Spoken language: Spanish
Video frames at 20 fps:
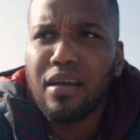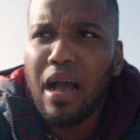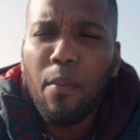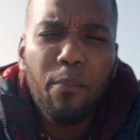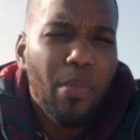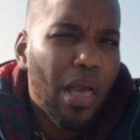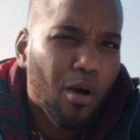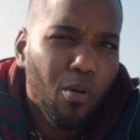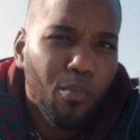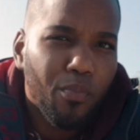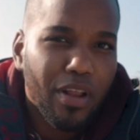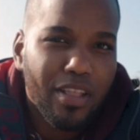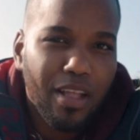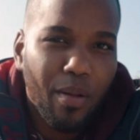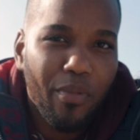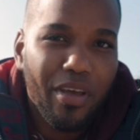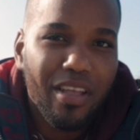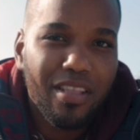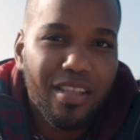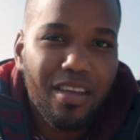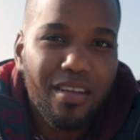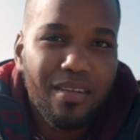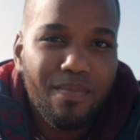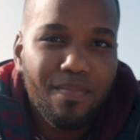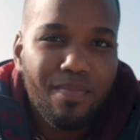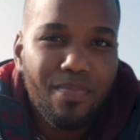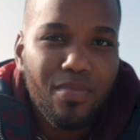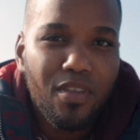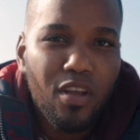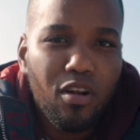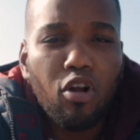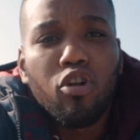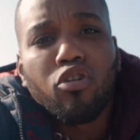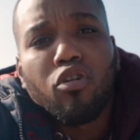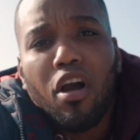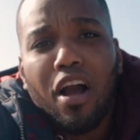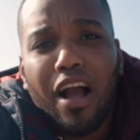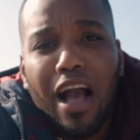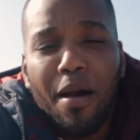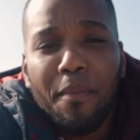cambia completamente. Lo
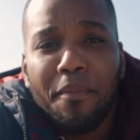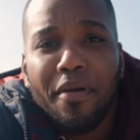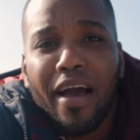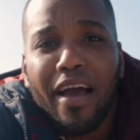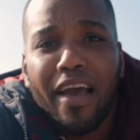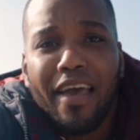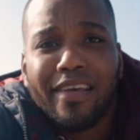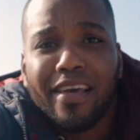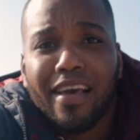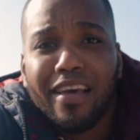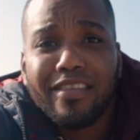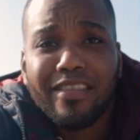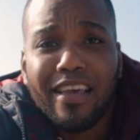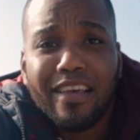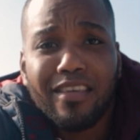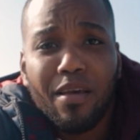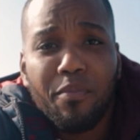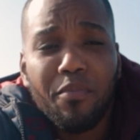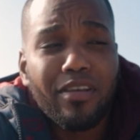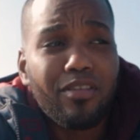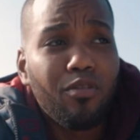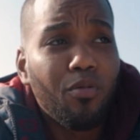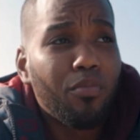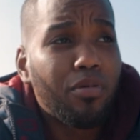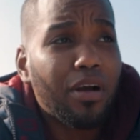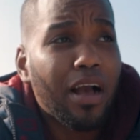único que cambia es que quizás en vez de un